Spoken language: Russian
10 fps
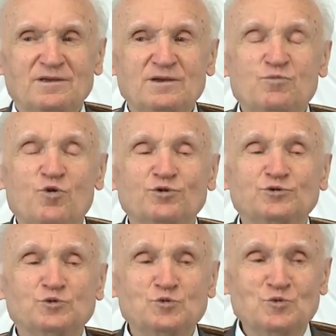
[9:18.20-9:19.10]
и Бог
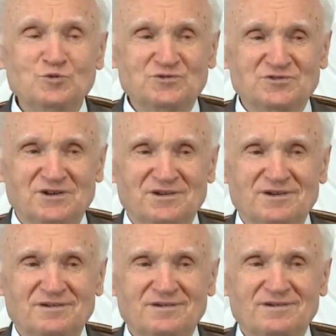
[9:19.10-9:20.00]
тут
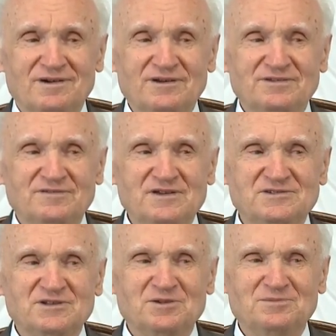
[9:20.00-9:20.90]
же
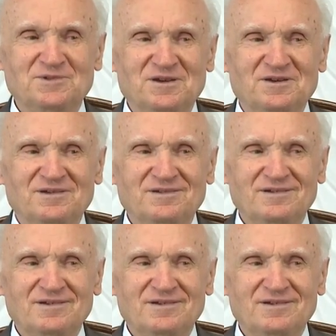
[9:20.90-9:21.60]
ответил мне,